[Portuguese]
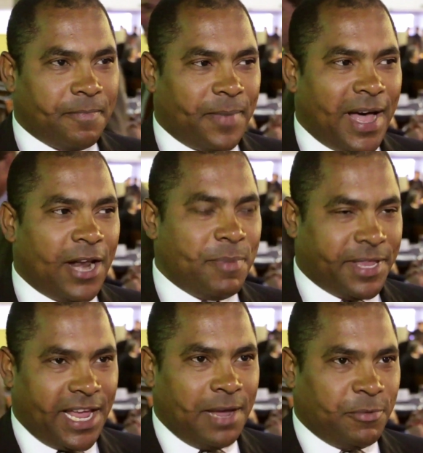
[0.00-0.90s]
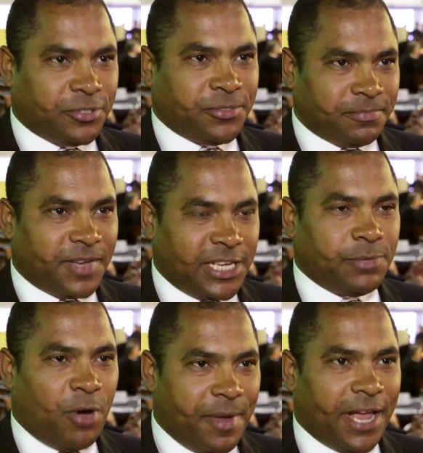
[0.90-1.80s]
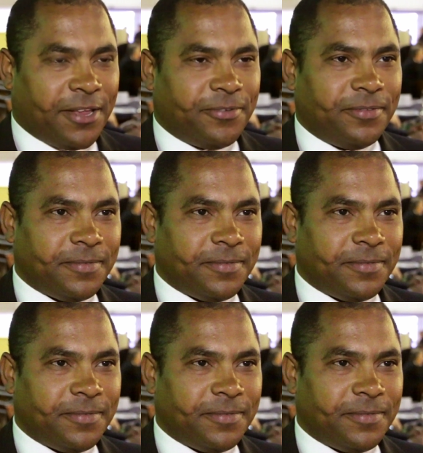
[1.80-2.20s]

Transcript: para obtermos esse momento.